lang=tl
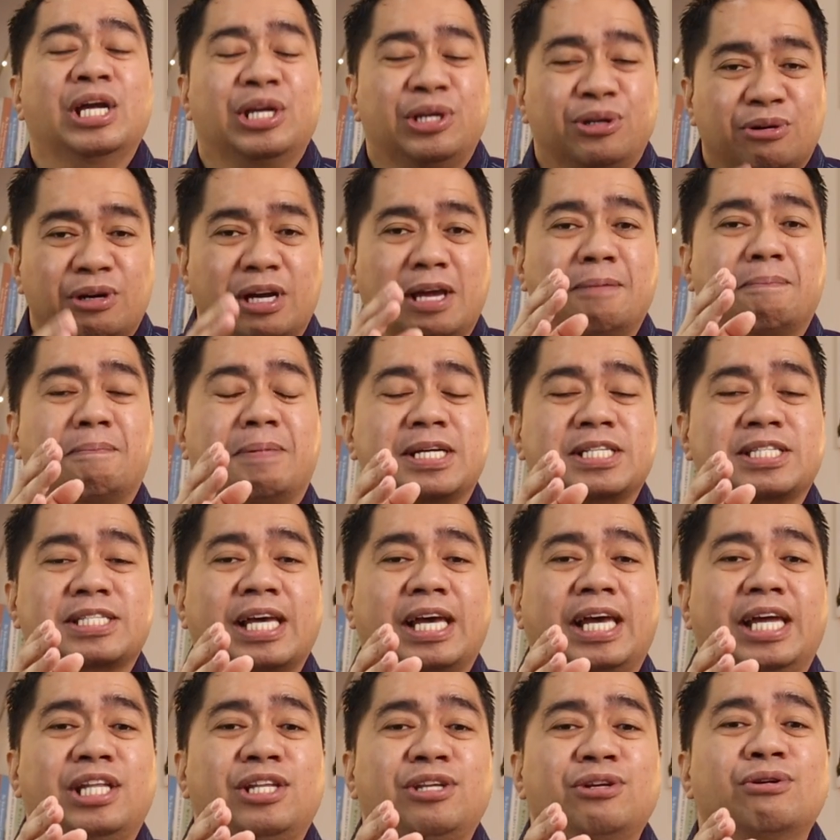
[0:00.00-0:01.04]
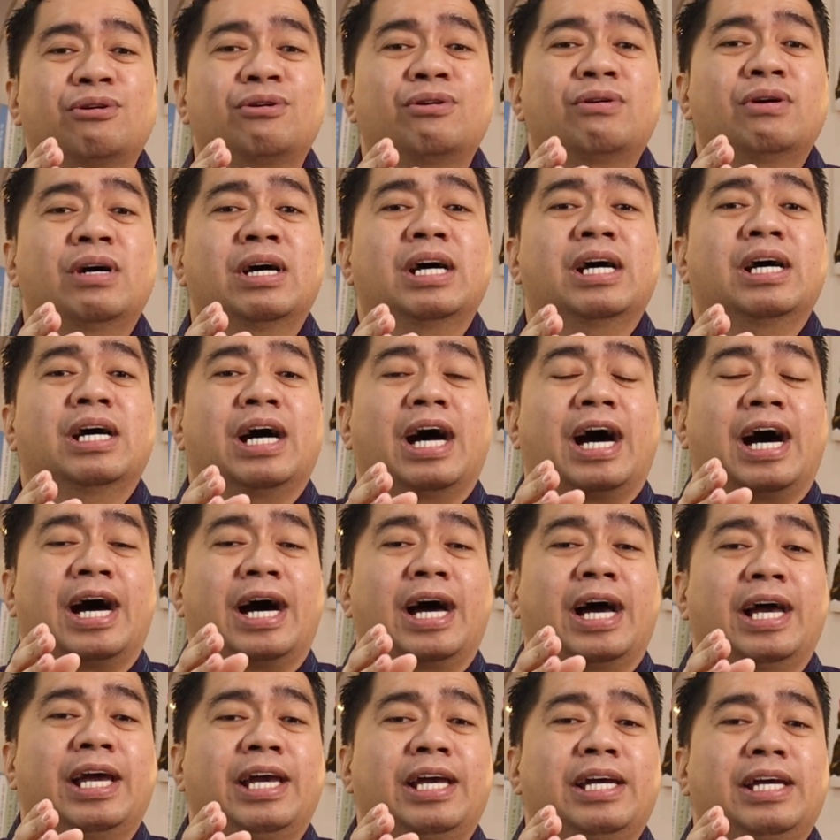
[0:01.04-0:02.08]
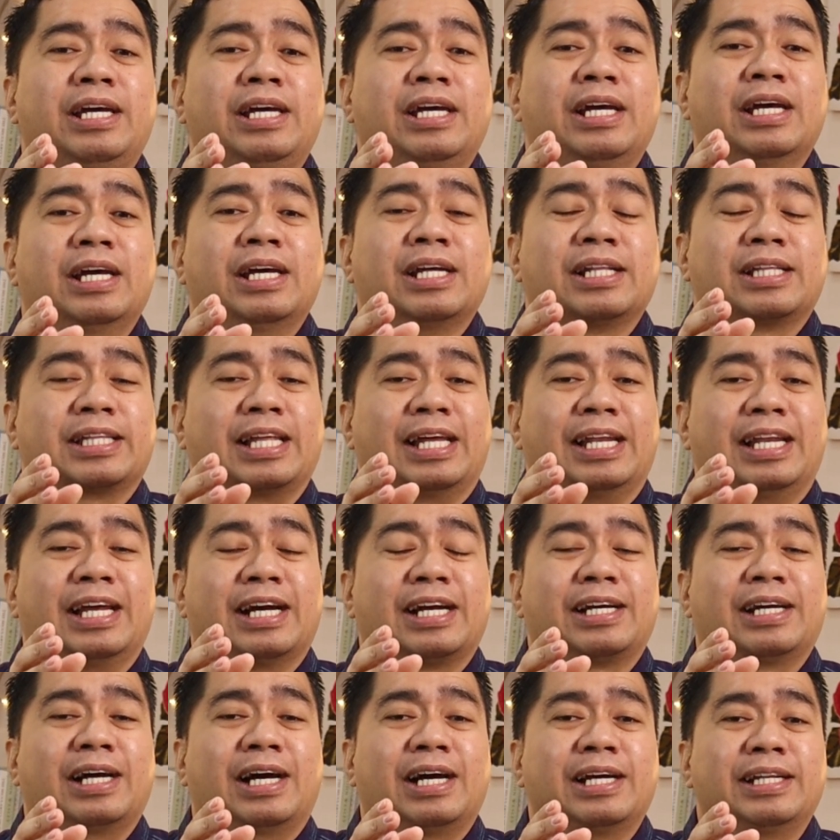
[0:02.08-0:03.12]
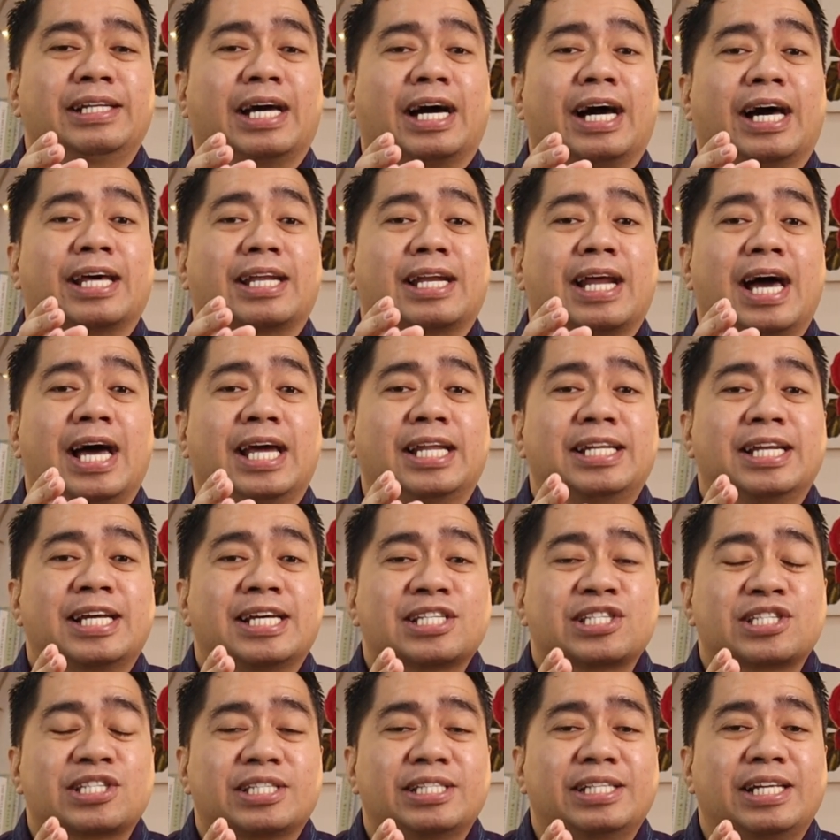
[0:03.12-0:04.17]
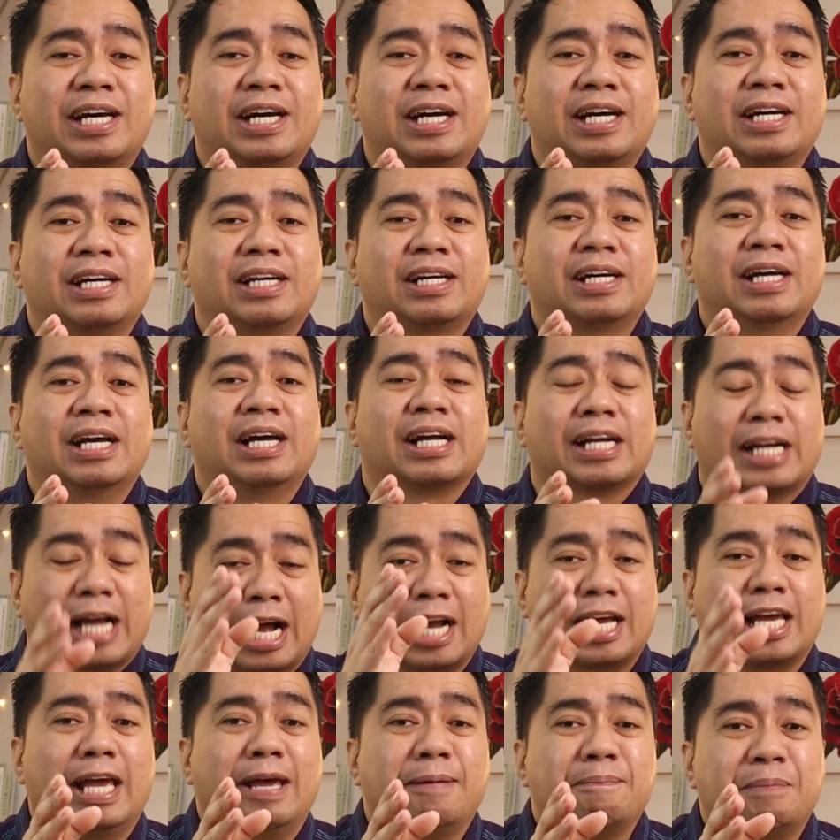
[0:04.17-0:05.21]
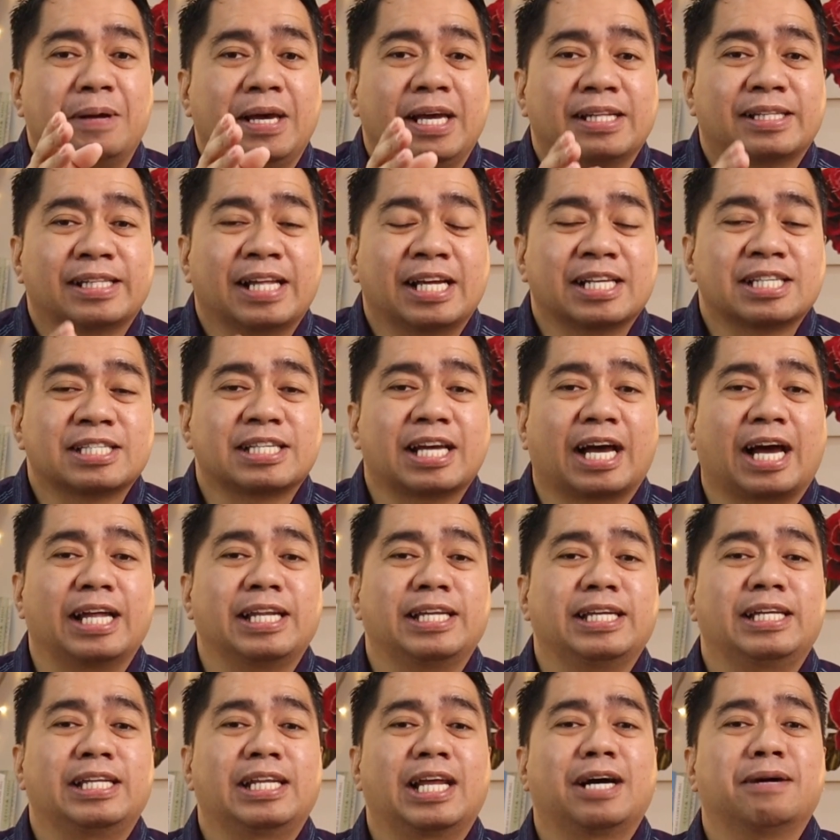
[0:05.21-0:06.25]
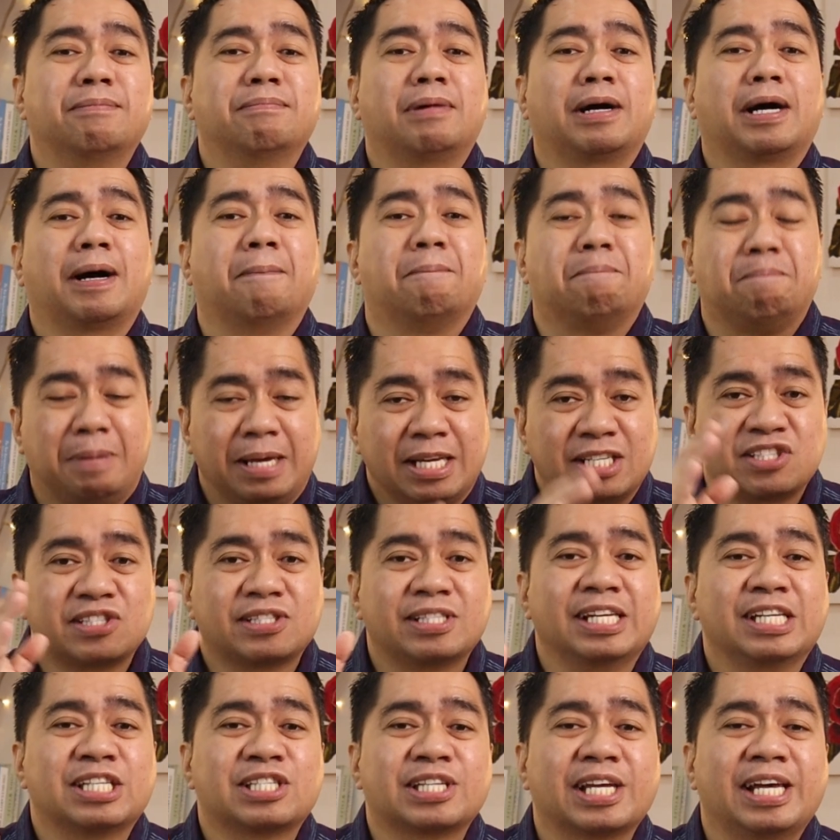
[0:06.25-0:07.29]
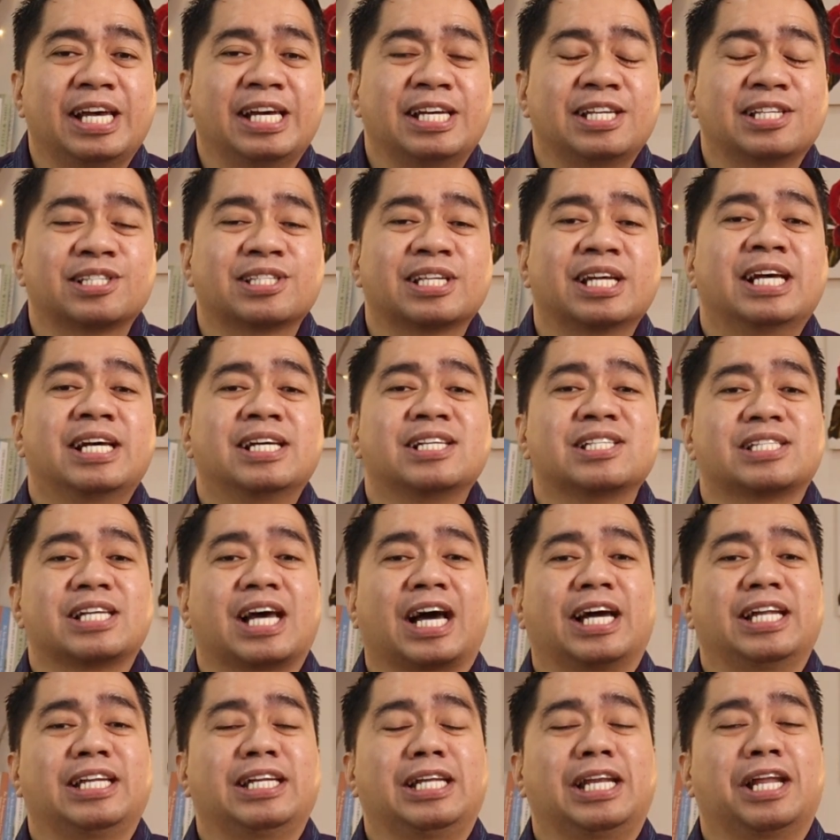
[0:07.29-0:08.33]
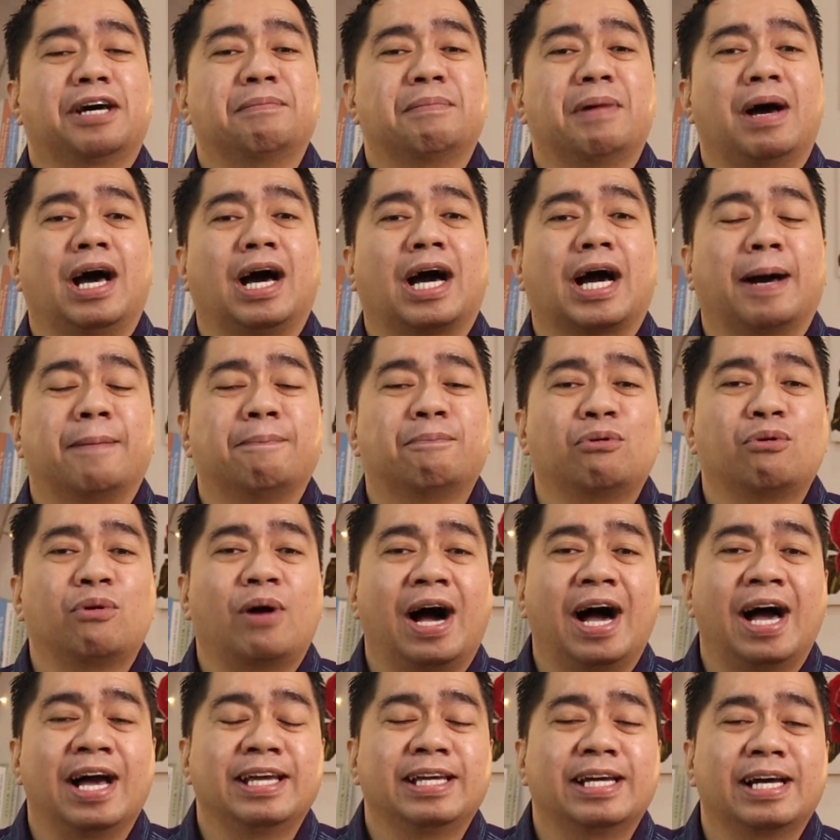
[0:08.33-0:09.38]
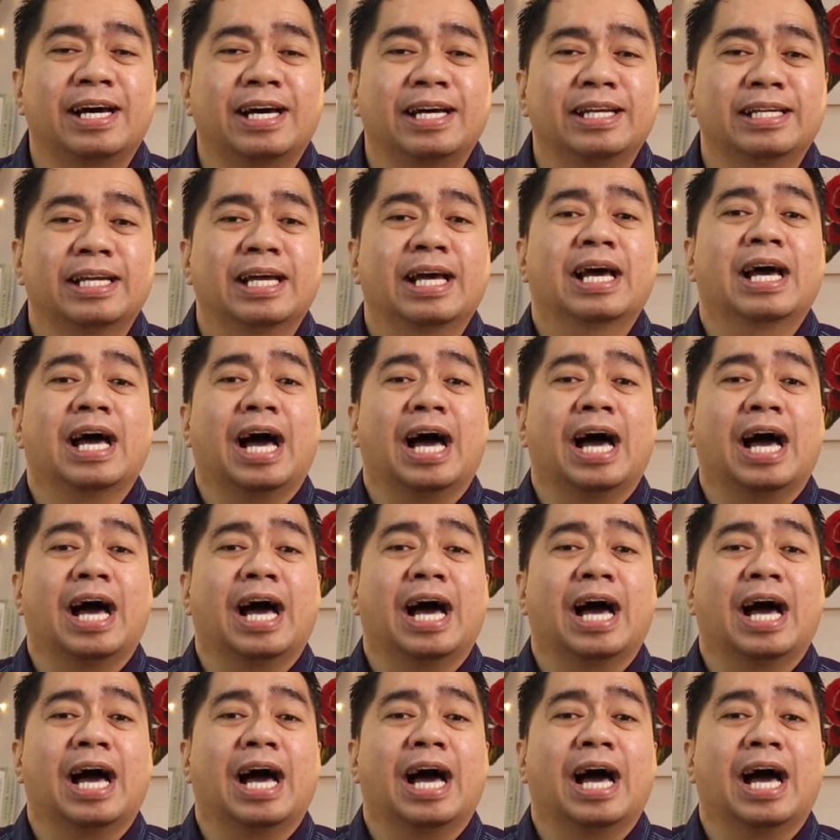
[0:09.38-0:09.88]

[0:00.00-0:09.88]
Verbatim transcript: yung iba sa inyo ay talagang nakaranas ng kagipitan sa kanilang mga businesses, sa kanilang mga kabuhayan.